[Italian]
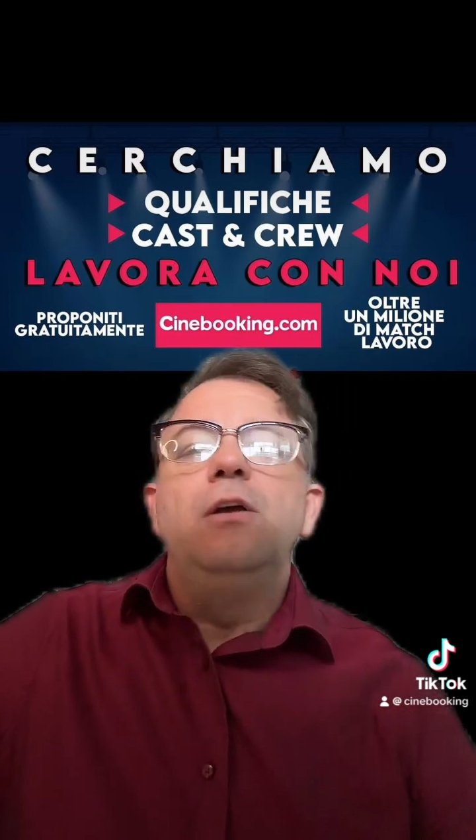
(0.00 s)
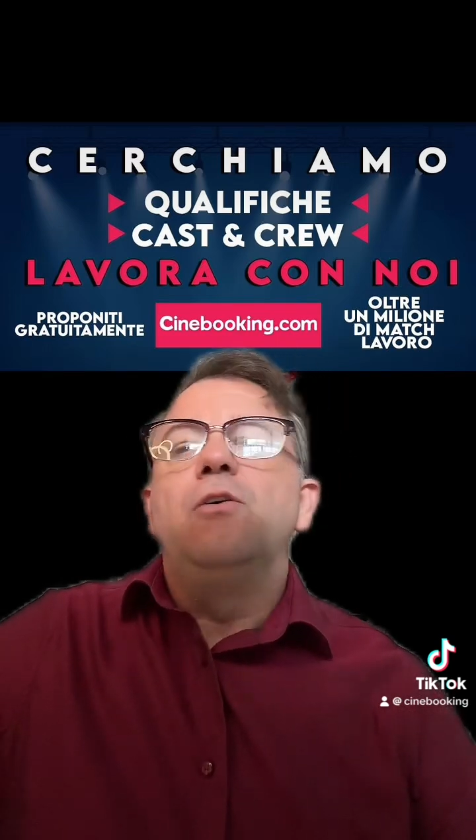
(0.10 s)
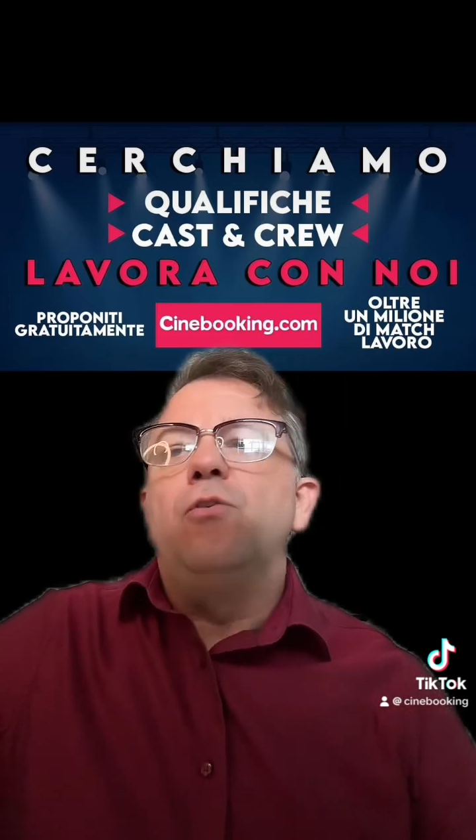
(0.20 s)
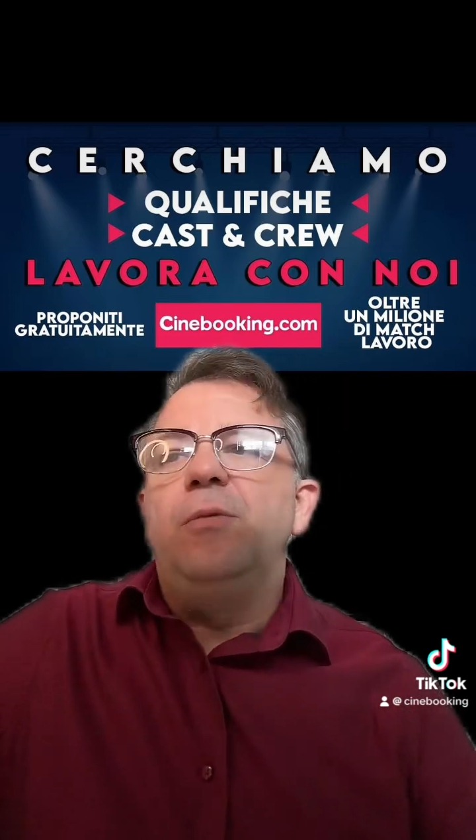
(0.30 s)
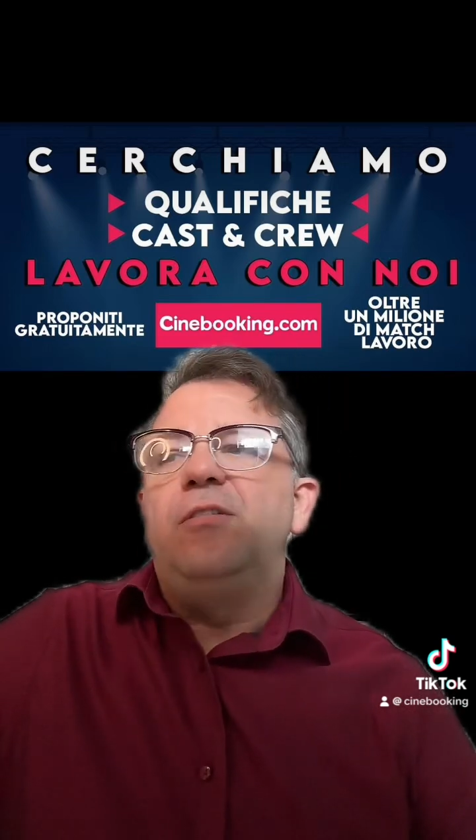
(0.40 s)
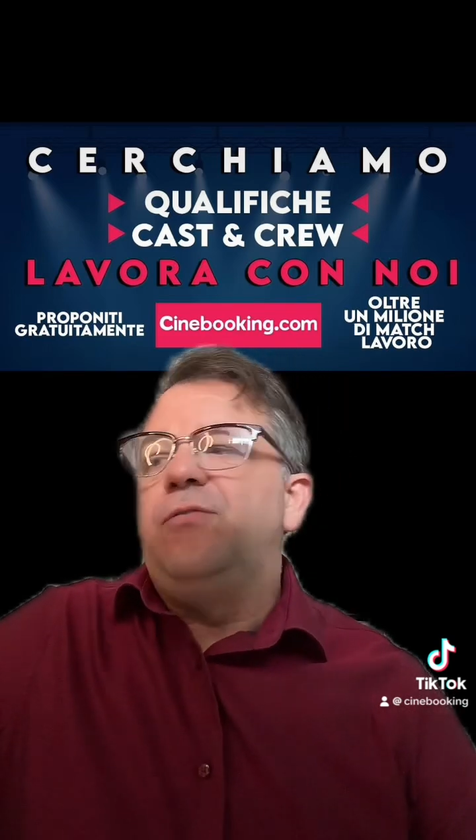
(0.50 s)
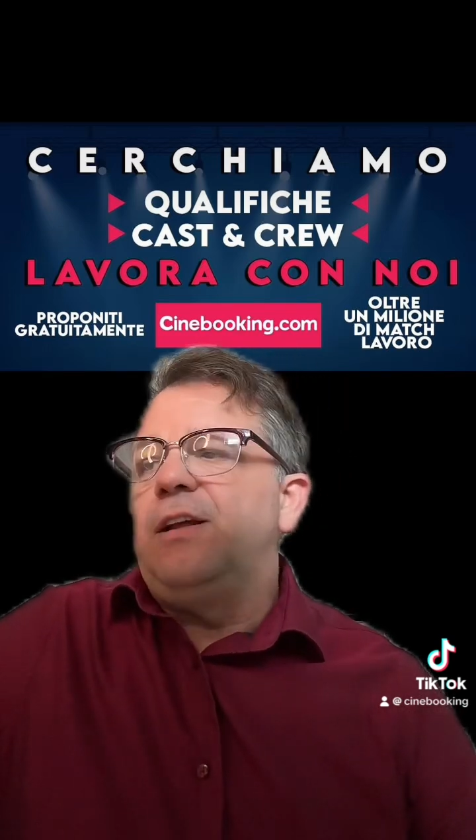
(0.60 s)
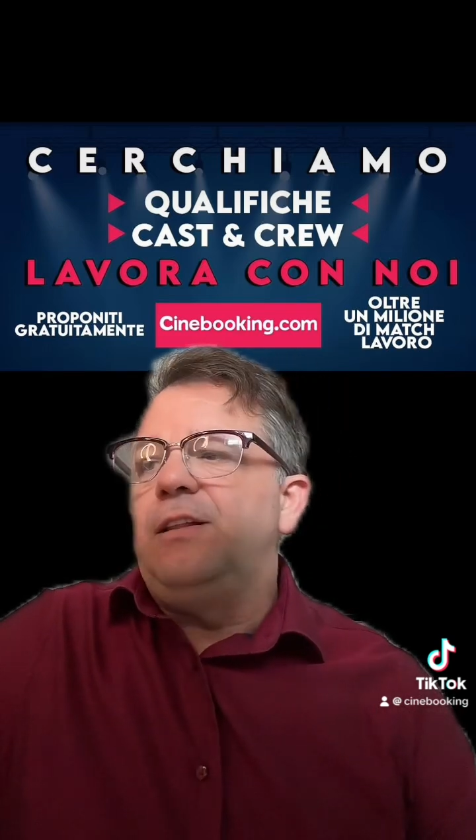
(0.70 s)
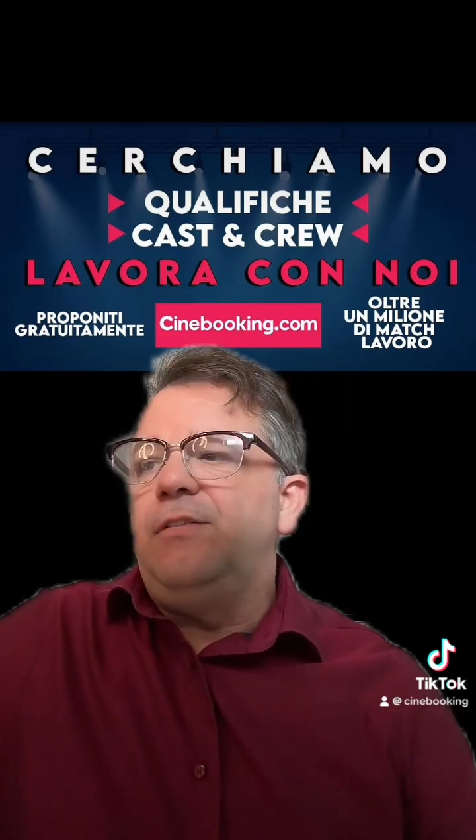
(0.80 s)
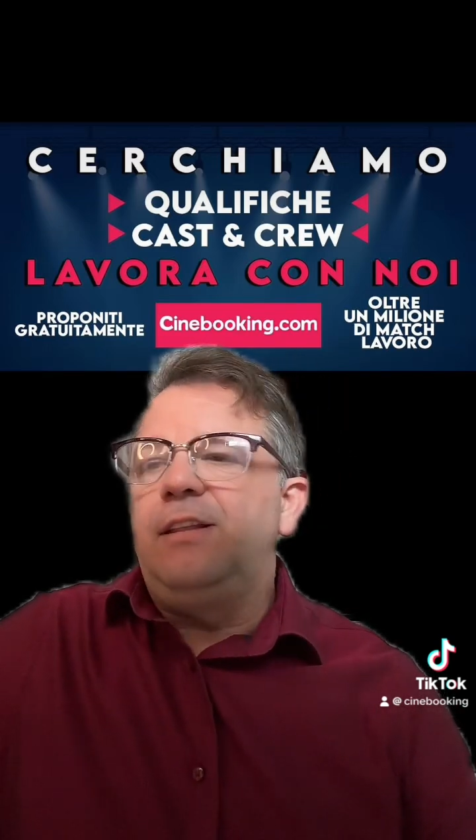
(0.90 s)
come si
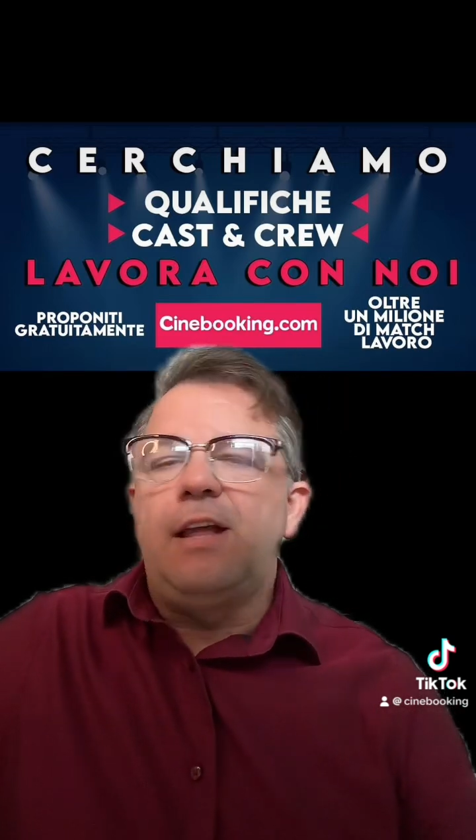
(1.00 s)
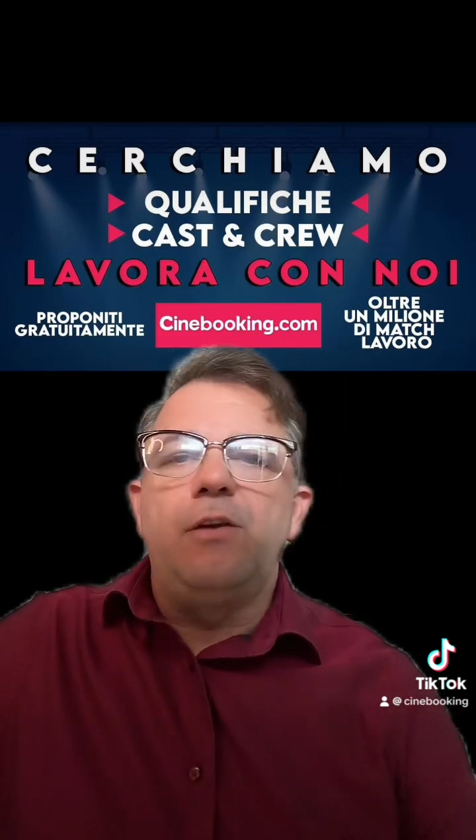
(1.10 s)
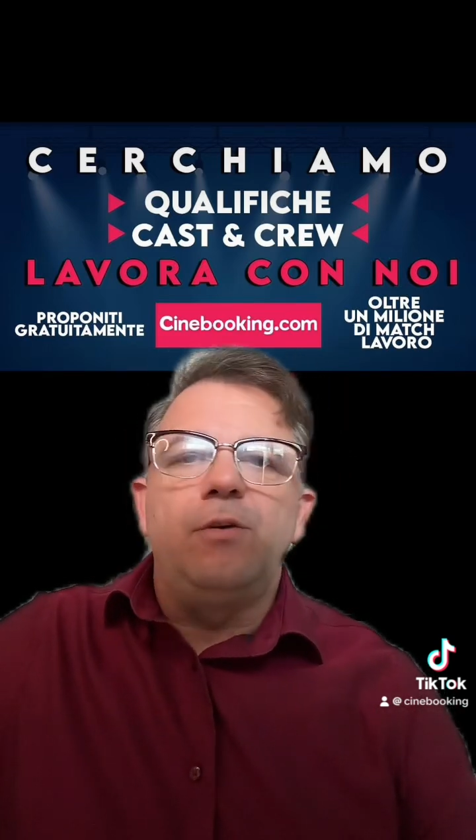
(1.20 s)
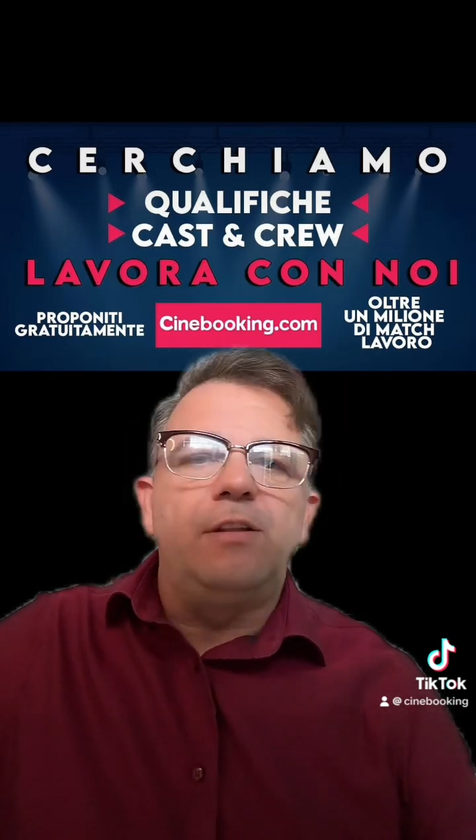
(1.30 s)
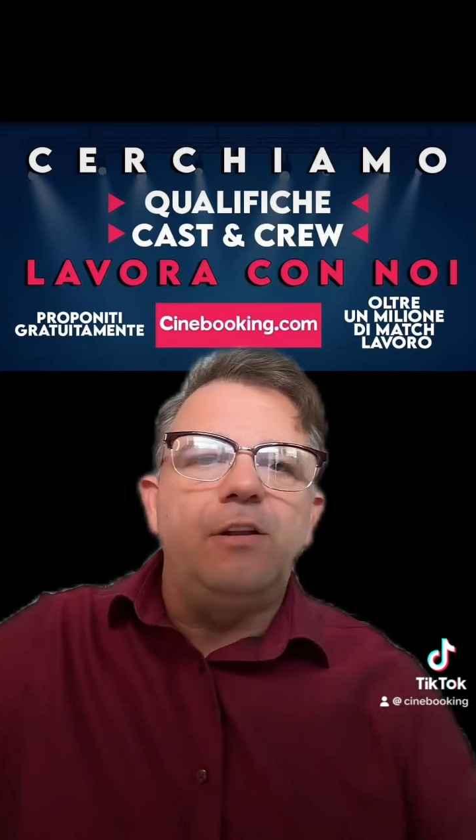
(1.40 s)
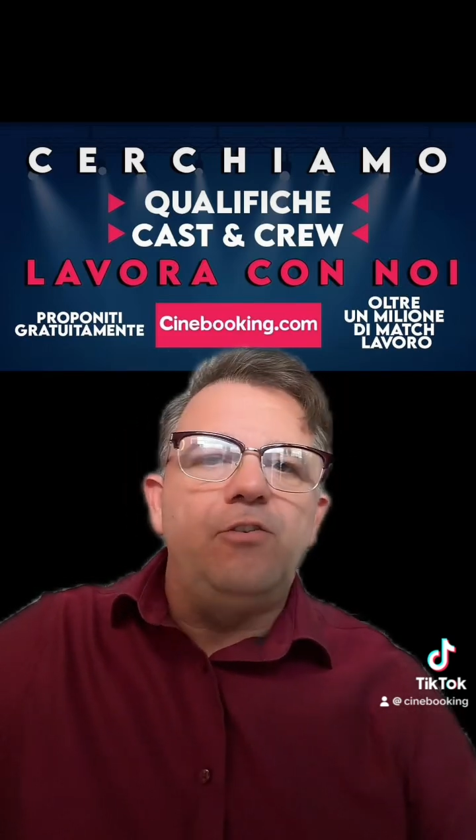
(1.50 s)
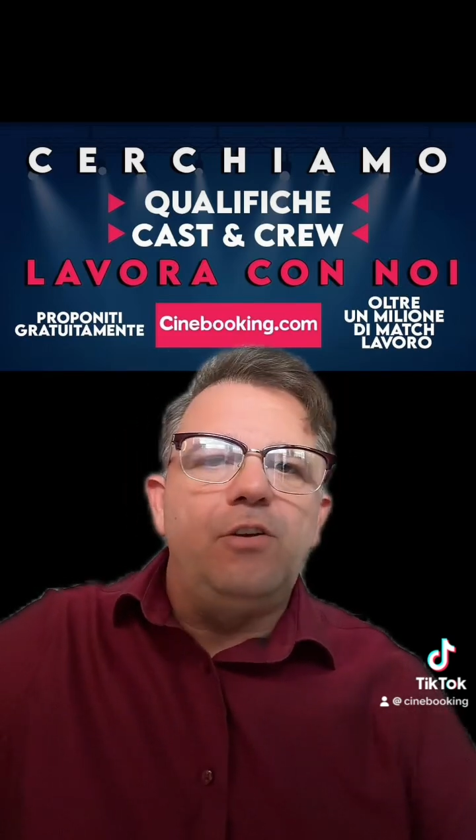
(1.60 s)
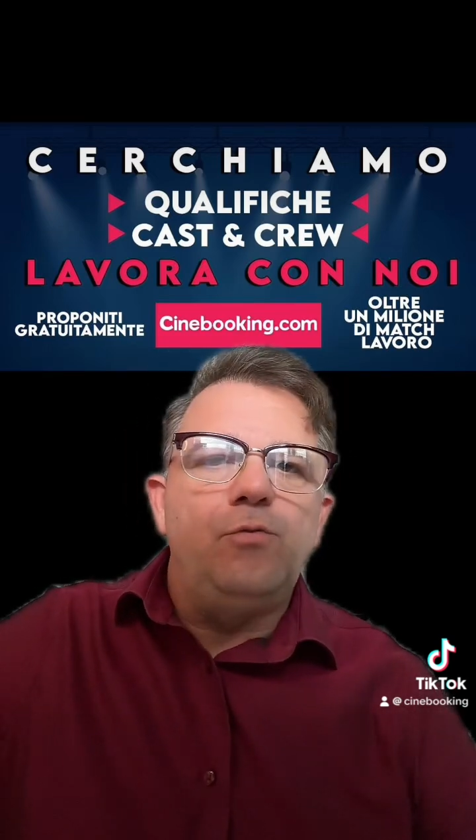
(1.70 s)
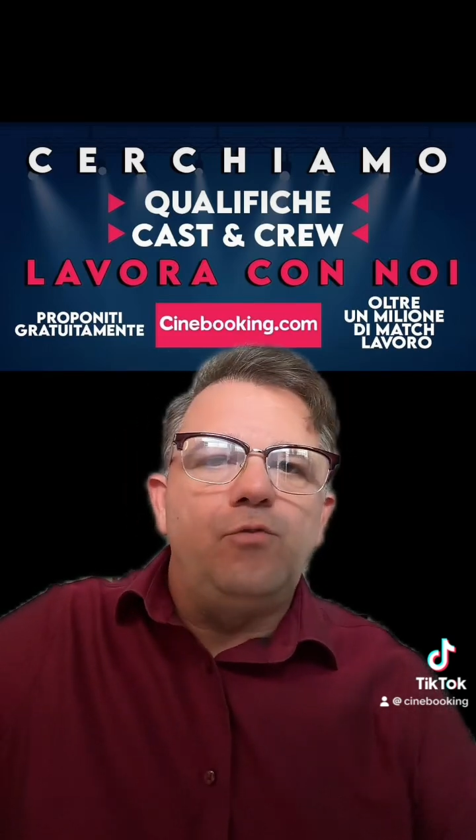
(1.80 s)
fa a diventare un'attrice di